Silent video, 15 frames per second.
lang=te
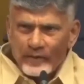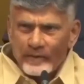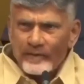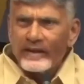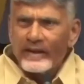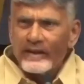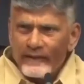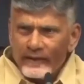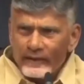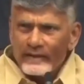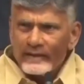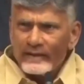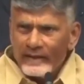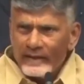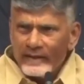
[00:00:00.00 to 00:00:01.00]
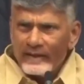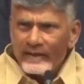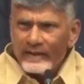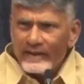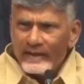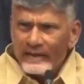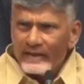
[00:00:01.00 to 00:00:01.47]
వేసుకోమని ఏమవుతుంది
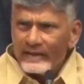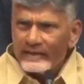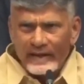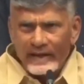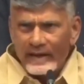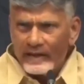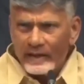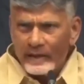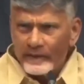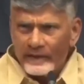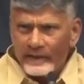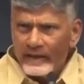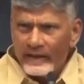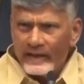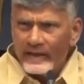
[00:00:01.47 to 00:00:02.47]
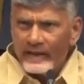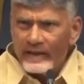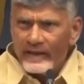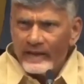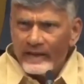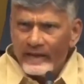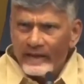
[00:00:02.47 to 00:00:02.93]
ఇది చేయలేదు ఇప్పటికీ
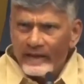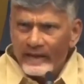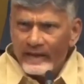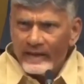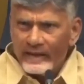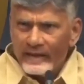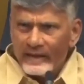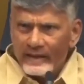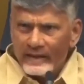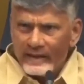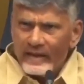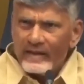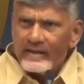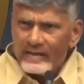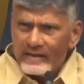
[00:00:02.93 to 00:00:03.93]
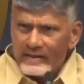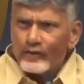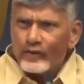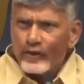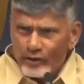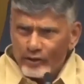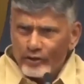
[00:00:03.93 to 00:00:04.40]
ఏం
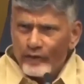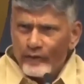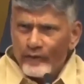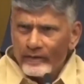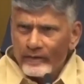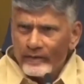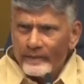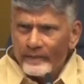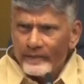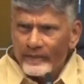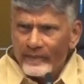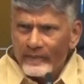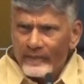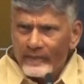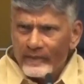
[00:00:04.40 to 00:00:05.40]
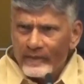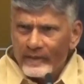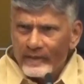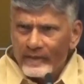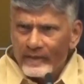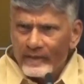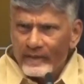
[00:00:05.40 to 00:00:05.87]
చేసావు కొండను దొవ్వావు
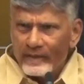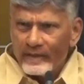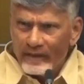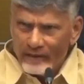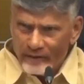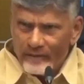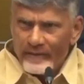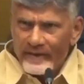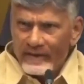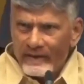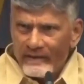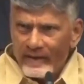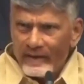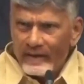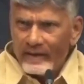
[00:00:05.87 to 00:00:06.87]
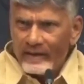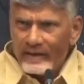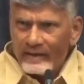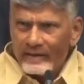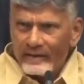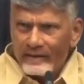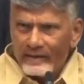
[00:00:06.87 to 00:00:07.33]
ఎలుకను పట్టావా
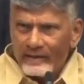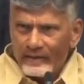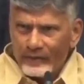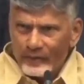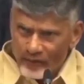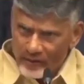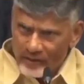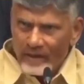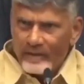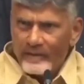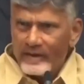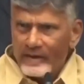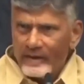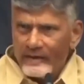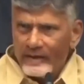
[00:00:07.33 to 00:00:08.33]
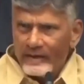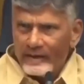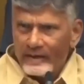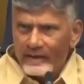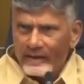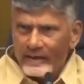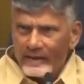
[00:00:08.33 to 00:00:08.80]
తోకన పట్టావా
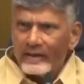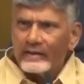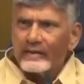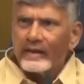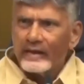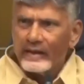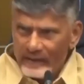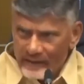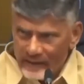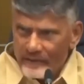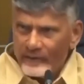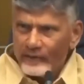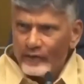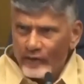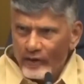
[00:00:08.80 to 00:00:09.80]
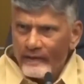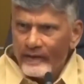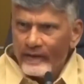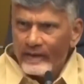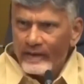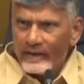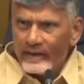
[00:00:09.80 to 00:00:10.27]
దాని ఈకన
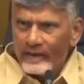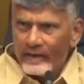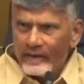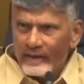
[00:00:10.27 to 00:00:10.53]
పట్టుకున్నావా